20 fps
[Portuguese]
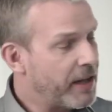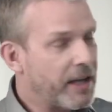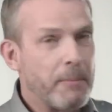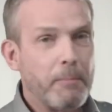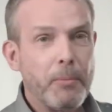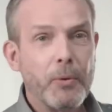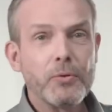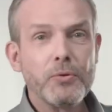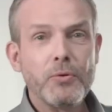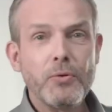
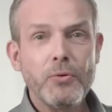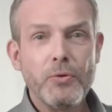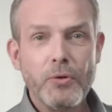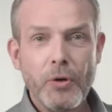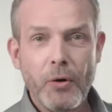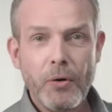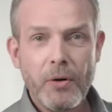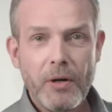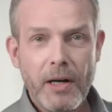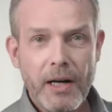porque
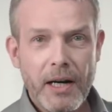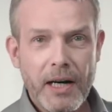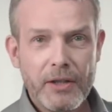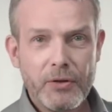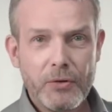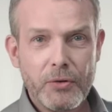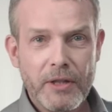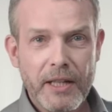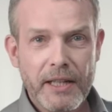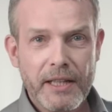respondeu
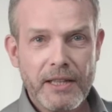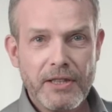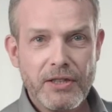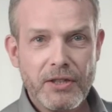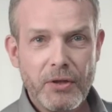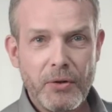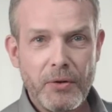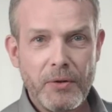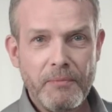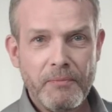não
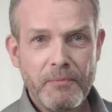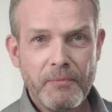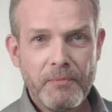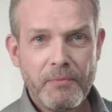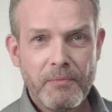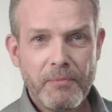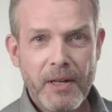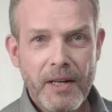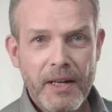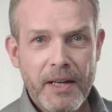a todas
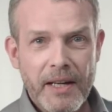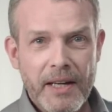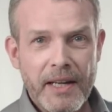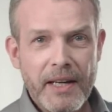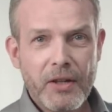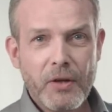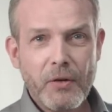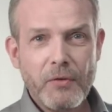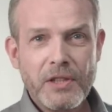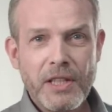as
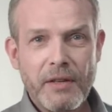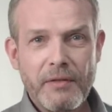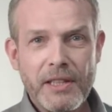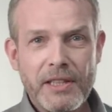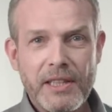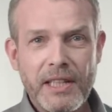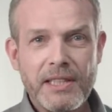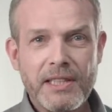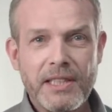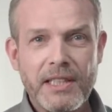perguntas
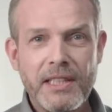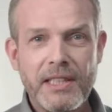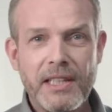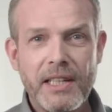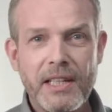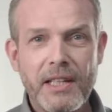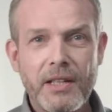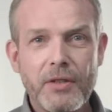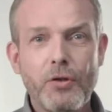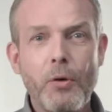e
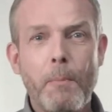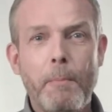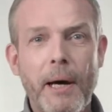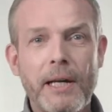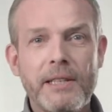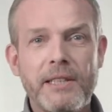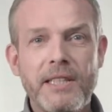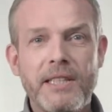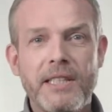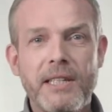decidiu
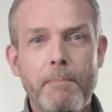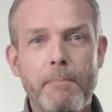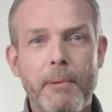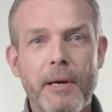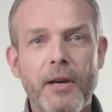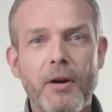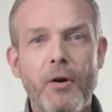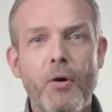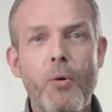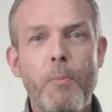participar no
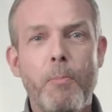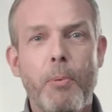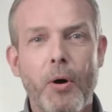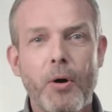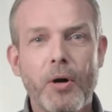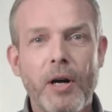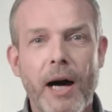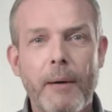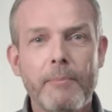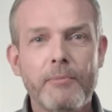
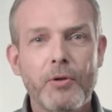rastreio.